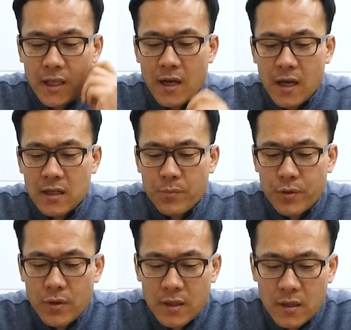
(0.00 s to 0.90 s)
대응하는 게
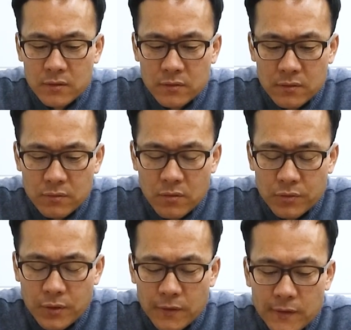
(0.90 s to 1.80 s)
필요하다는
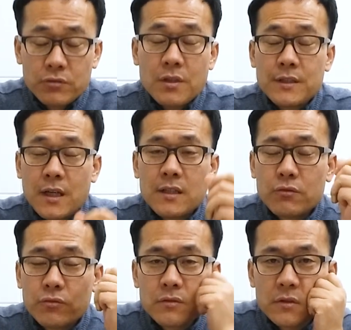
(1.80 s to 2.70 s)
거고요. 우선은 제가
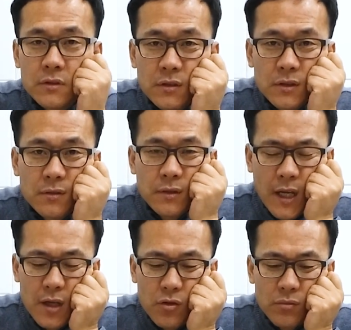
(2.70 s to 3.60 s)
이제 그
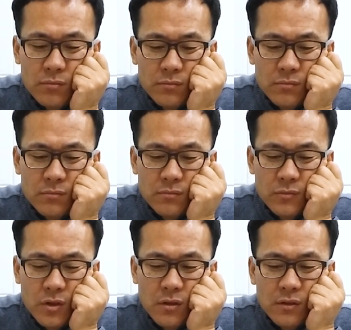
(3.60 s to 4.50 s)
계속 음,
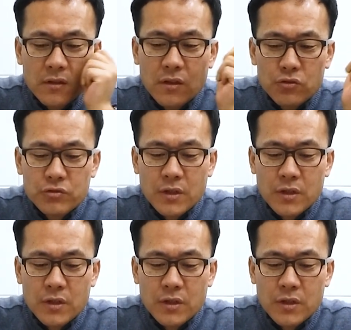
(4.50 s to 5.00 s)
저는 이제 그런